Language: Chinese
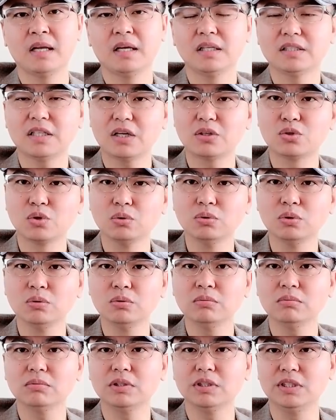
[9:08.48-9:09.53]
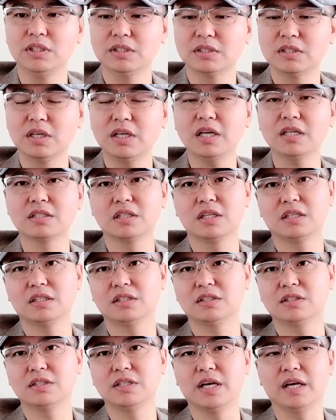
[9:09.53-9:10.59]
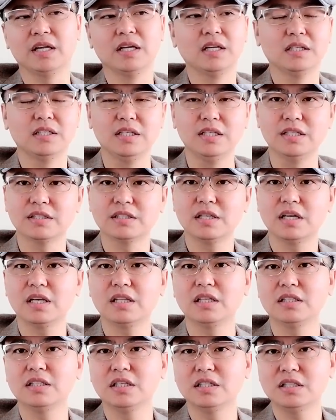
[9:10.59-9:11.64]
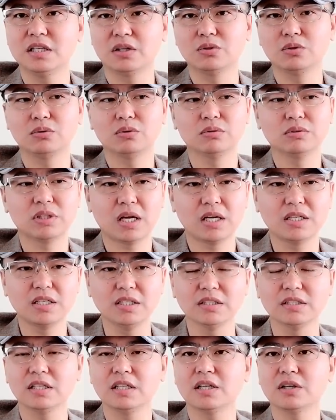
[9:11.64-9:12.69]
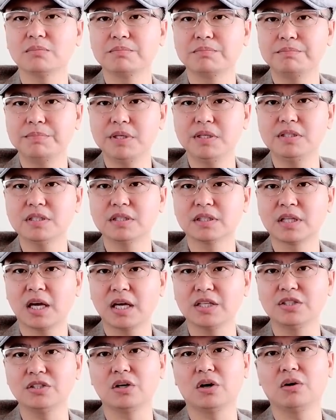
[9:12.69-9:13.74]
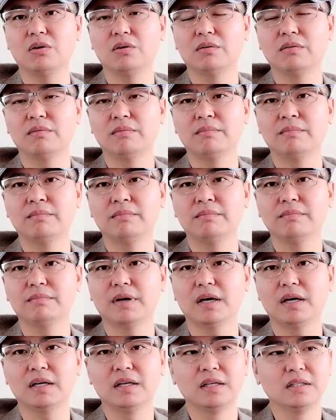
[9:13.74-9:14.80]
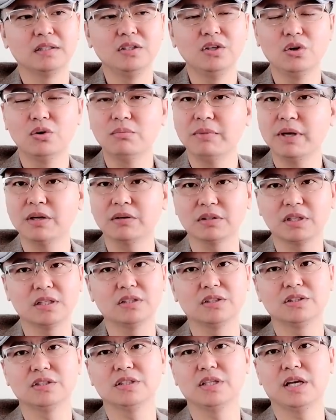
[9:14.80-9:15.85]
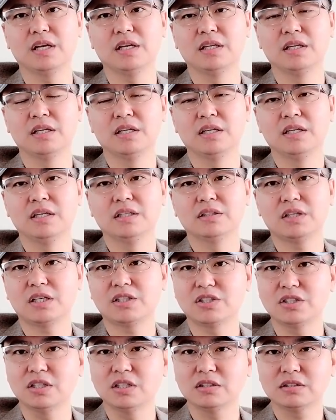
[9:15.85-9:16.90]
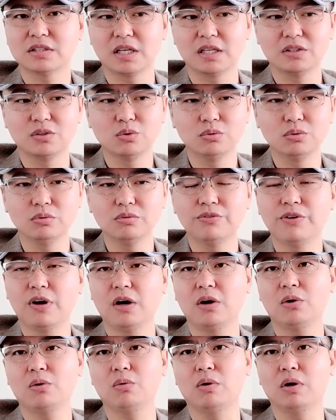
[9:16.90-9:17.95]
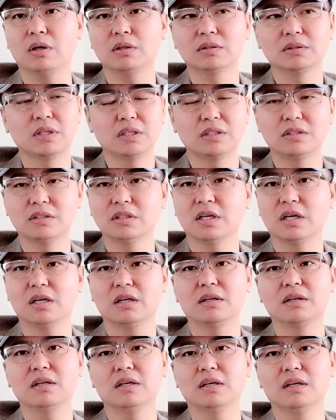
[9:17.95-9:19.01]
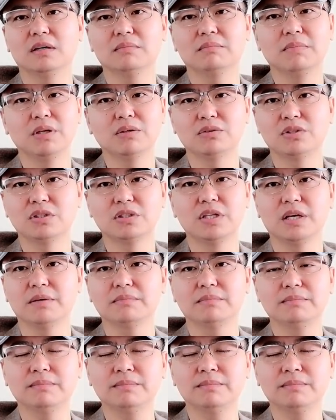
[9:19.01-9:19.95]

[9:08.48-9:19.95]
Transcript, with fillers: 在中东，以色列是它的支点，以色列能影响中东，但是以色列毕竟太小，啊，又没有它的支点。他只能在中东放火，但是他啊没有支点，